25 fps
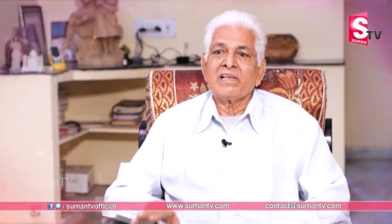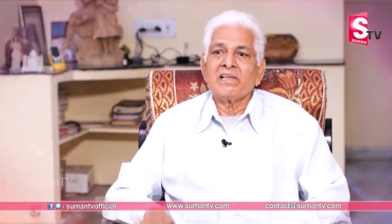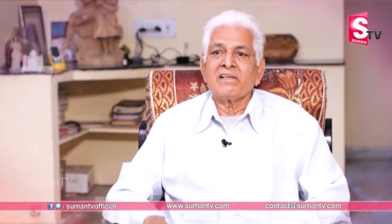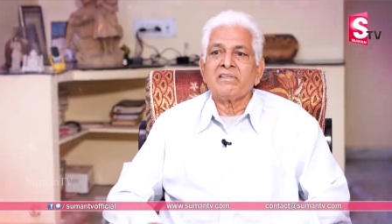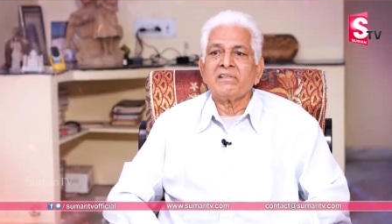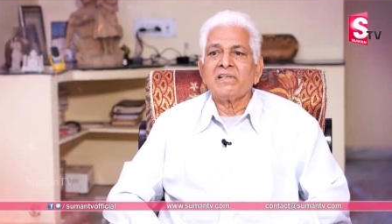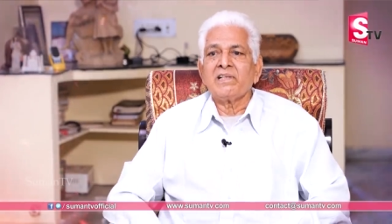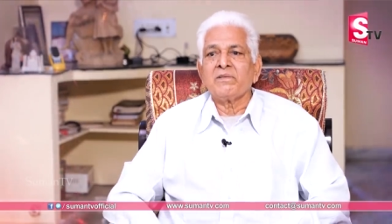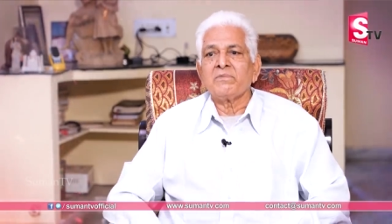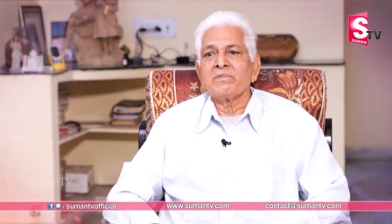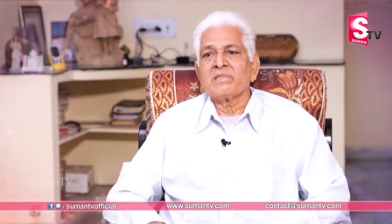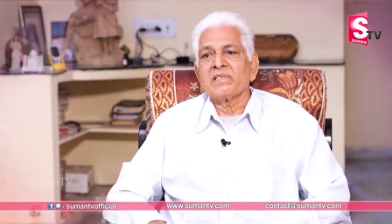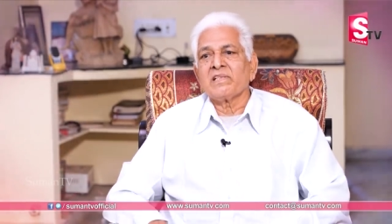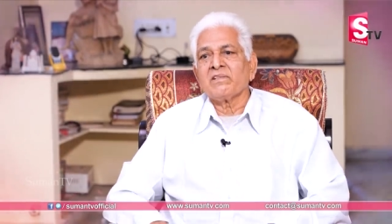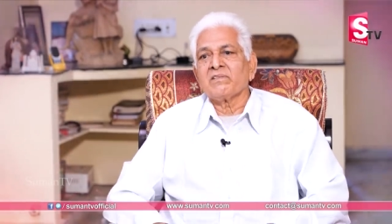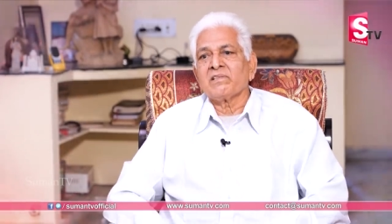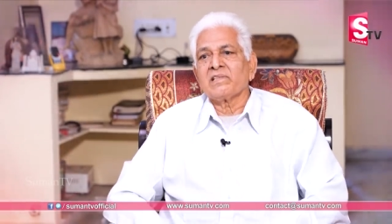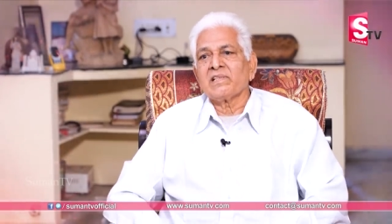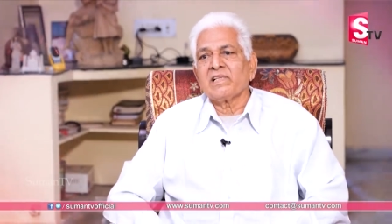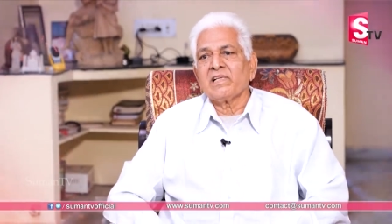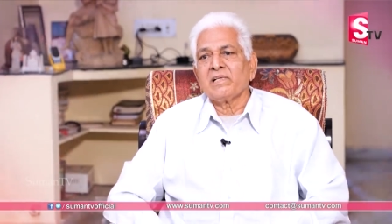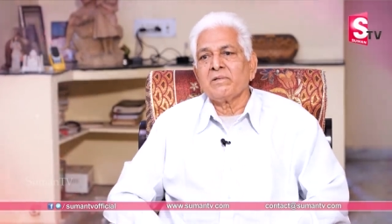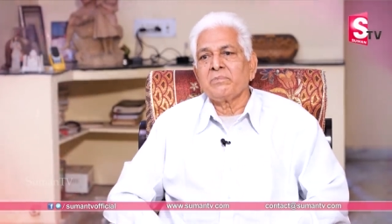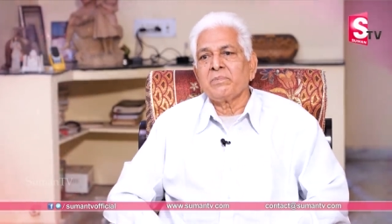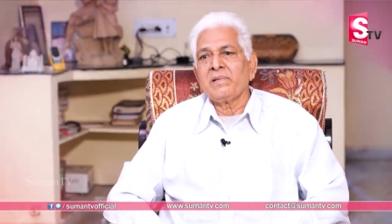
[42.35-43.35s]
ఇరవై ఎనిమిది
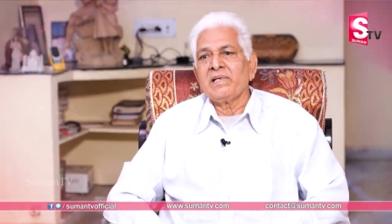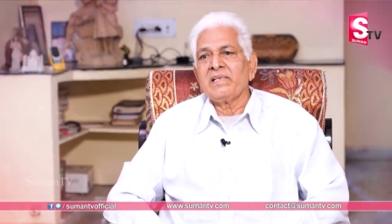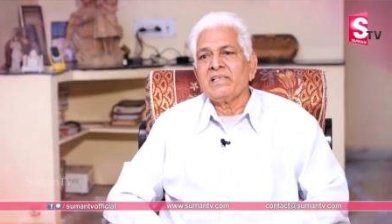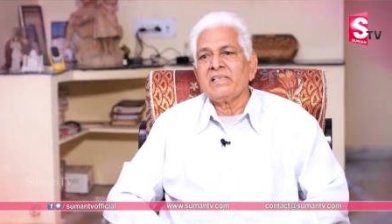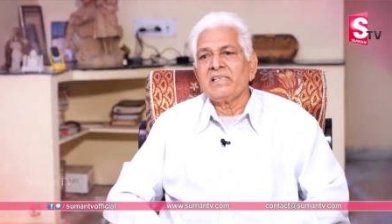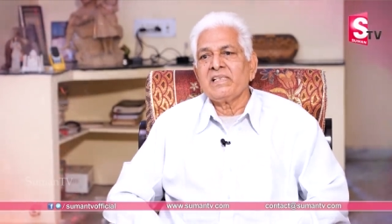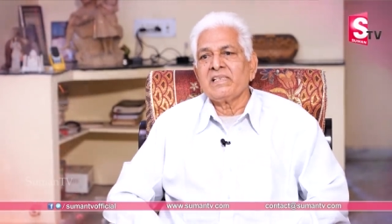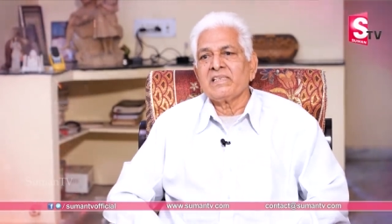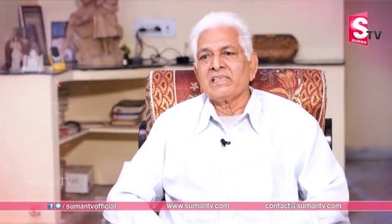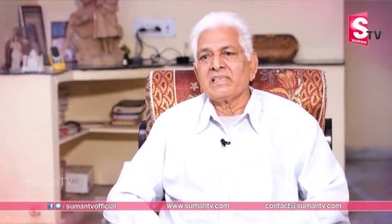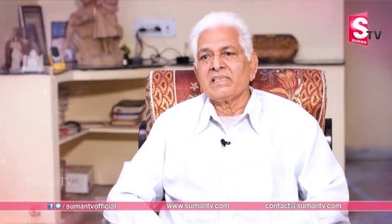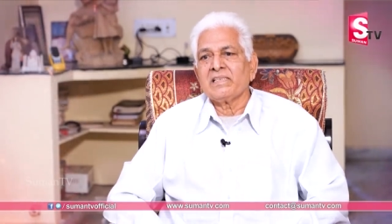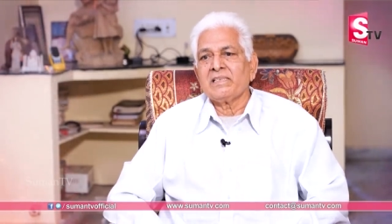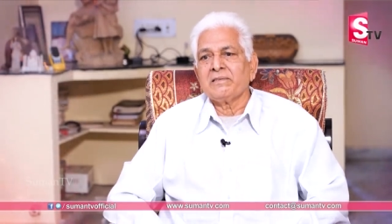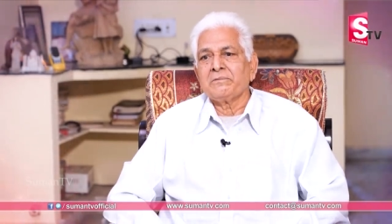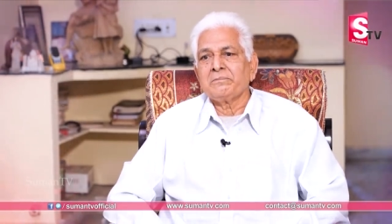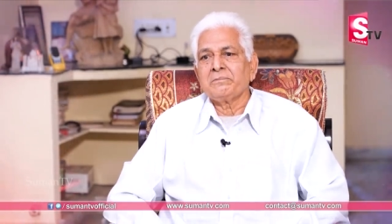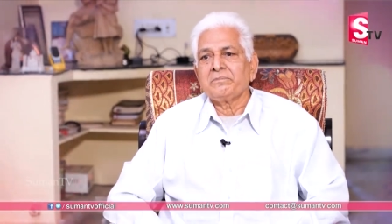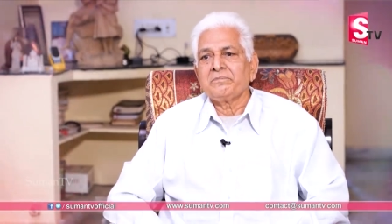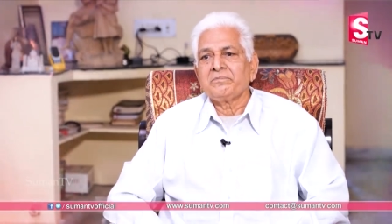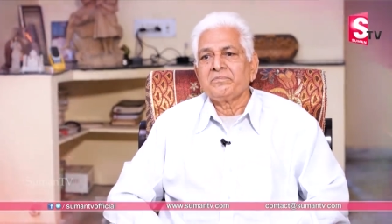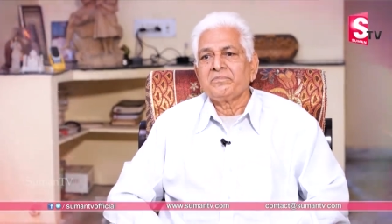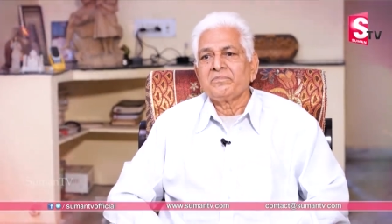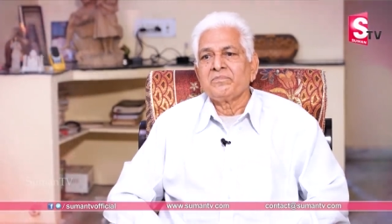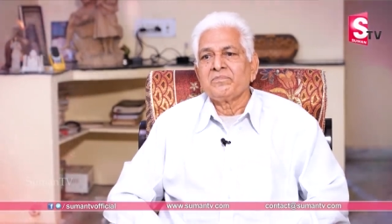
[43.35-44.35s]
సంవత్సరాల పైన చేశాను
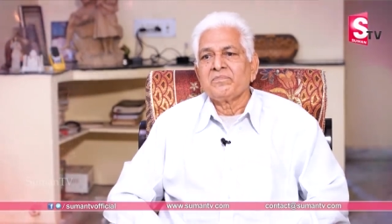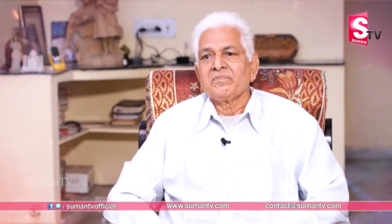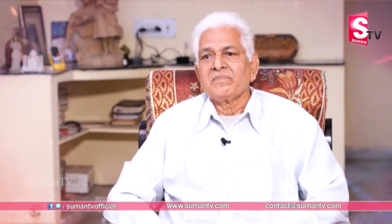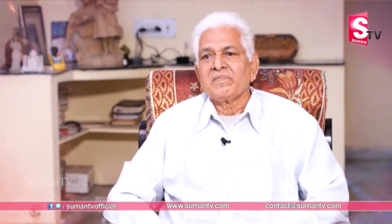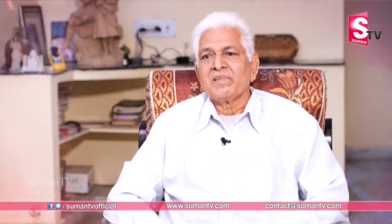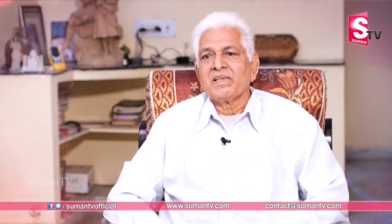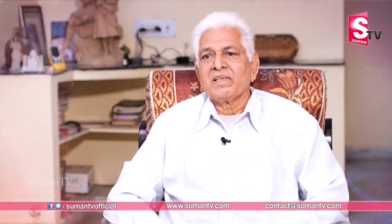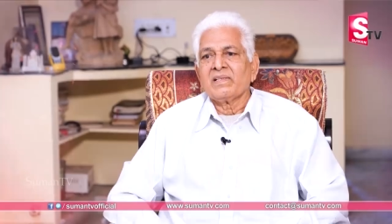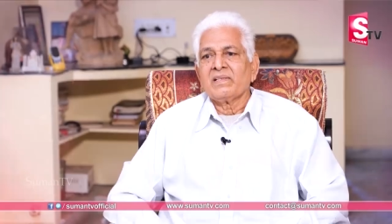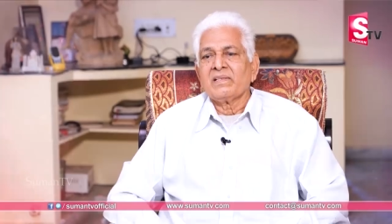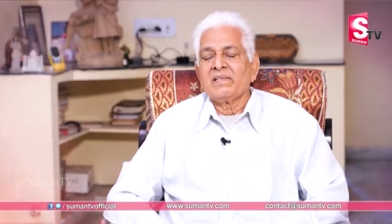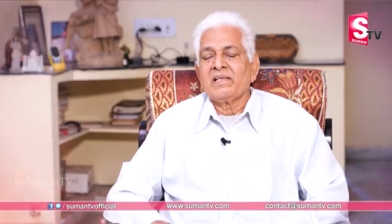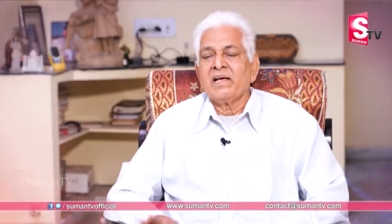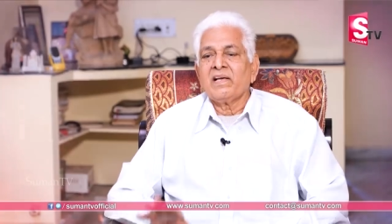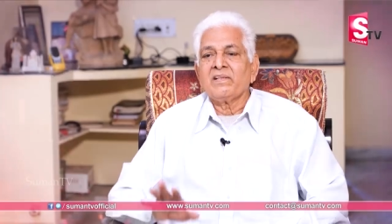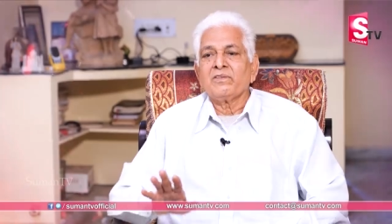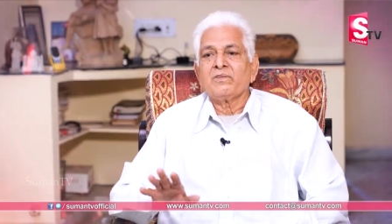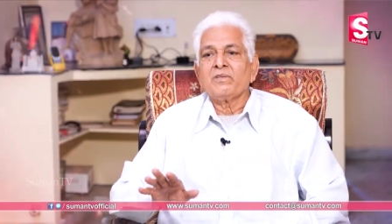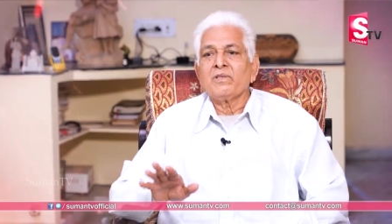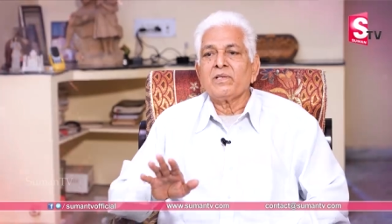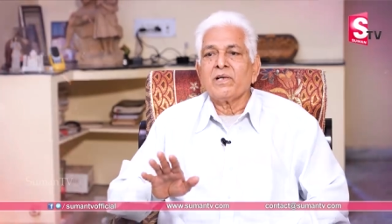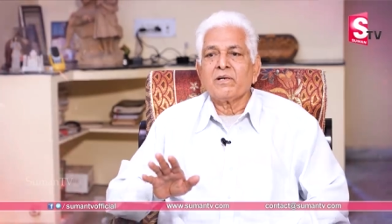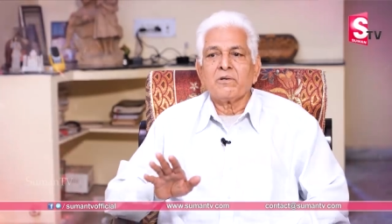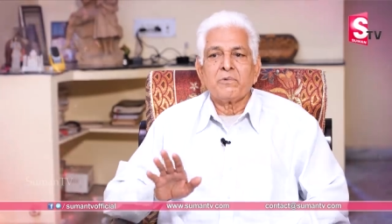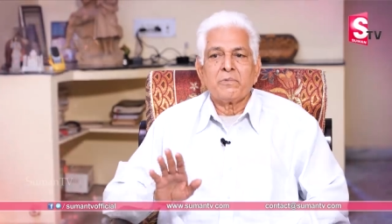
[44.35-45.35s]

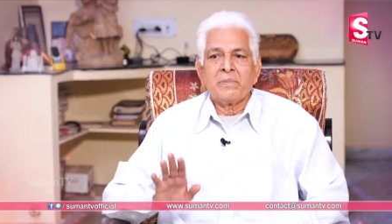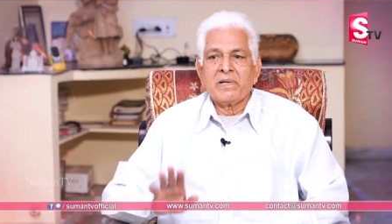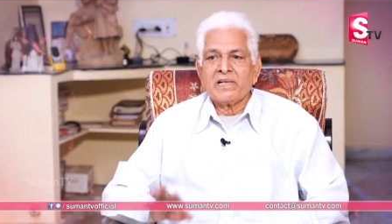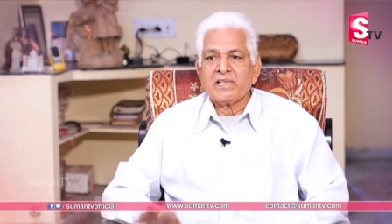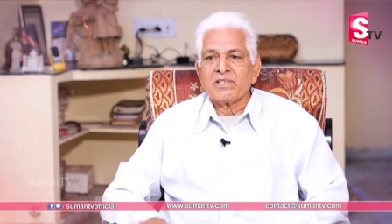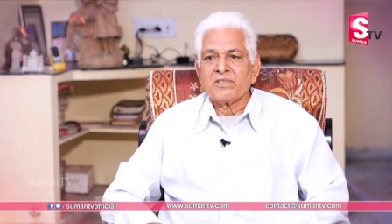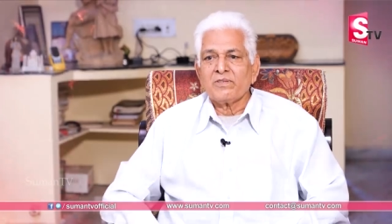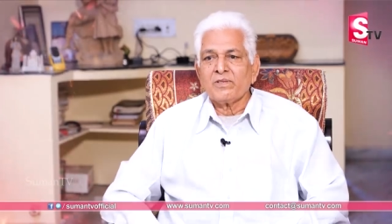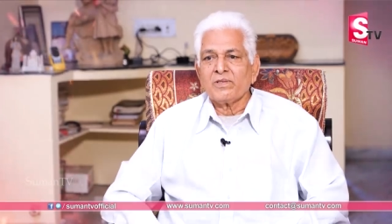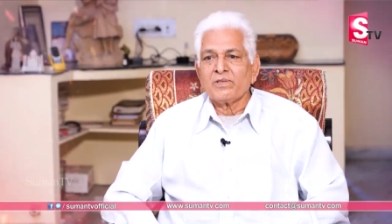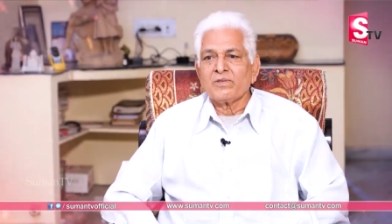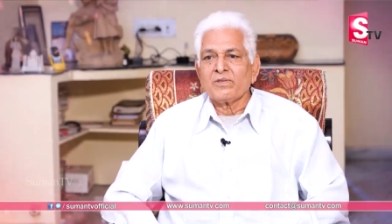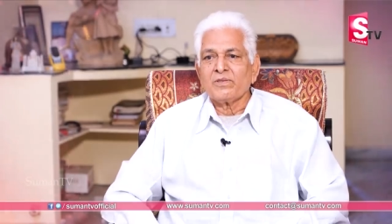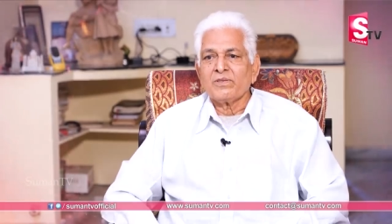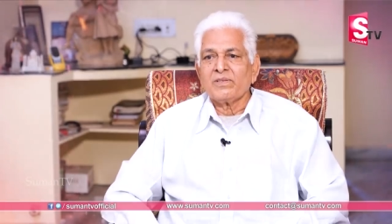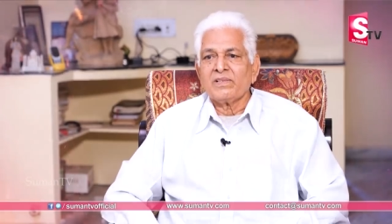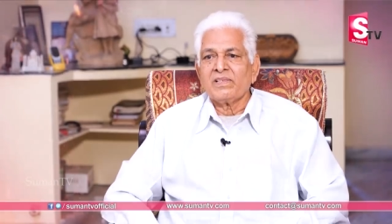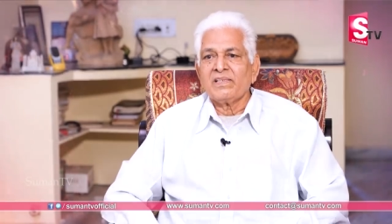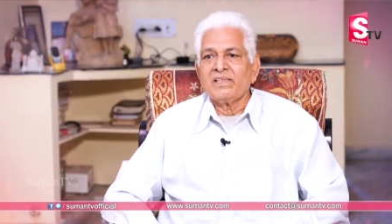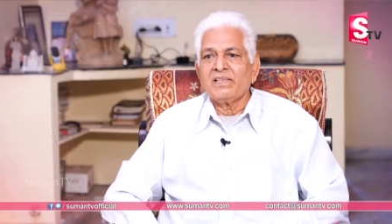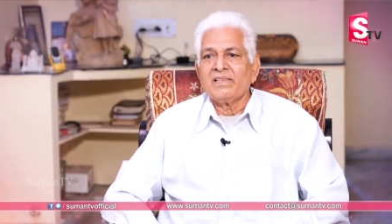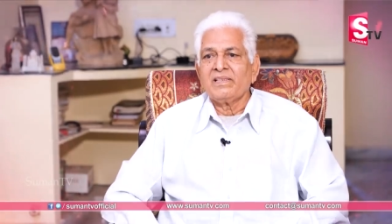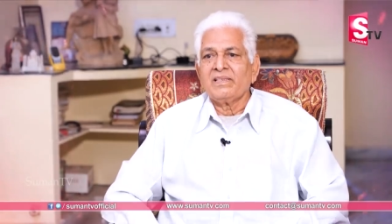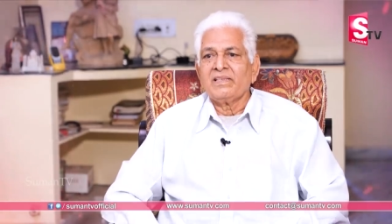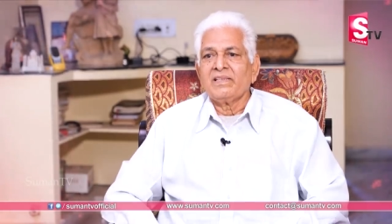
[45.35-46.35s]
దాంతో నాకు పెన్షన్ వస్తుంది